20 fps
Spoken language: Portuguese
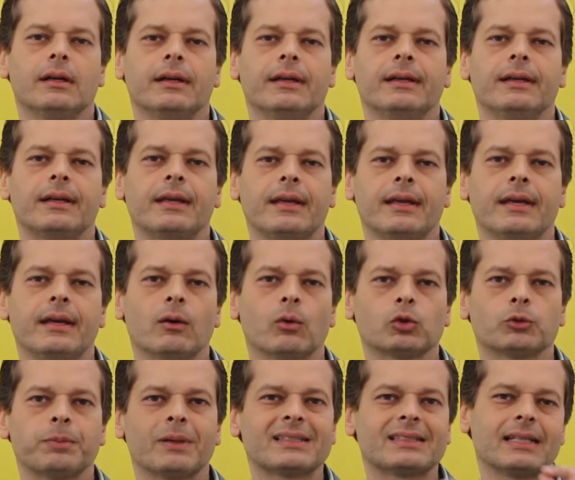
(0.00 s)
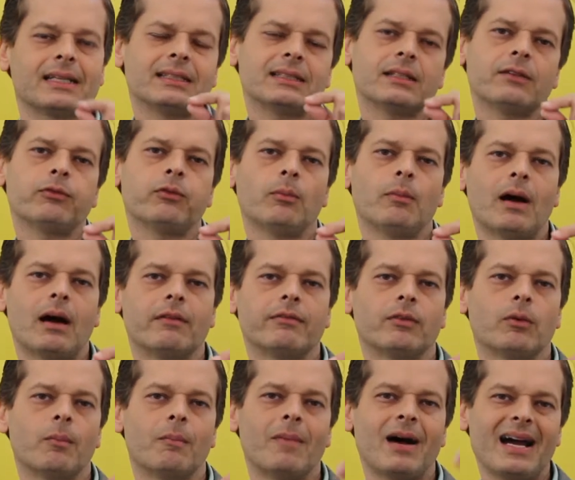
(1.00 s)
em que os pacientes que
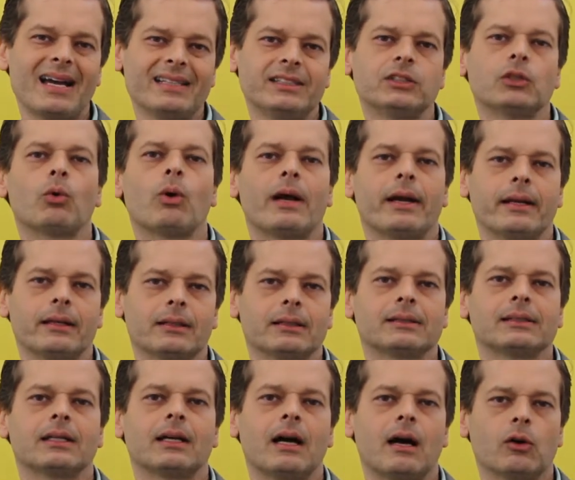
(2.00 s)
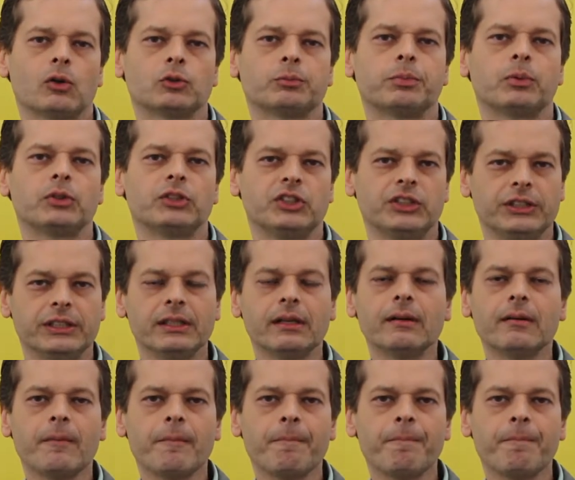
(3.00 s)
fumavam mais de 40 cigarros por dia,